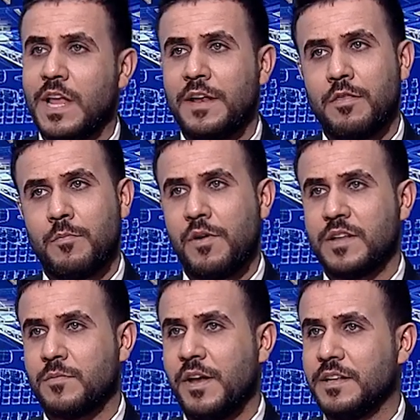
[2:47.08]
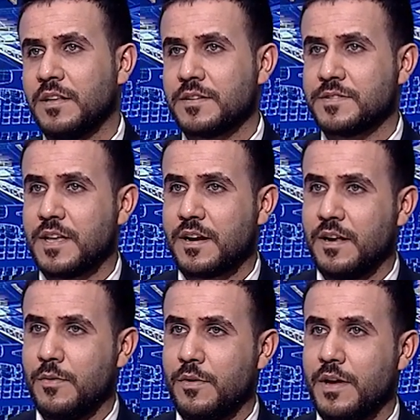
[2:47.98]
والله احنا ضباط ما نقدر
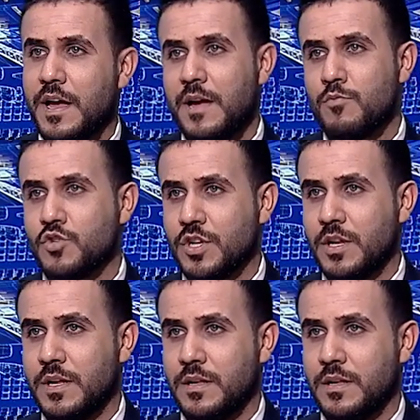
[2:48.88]
نصرح وهي هم مشكله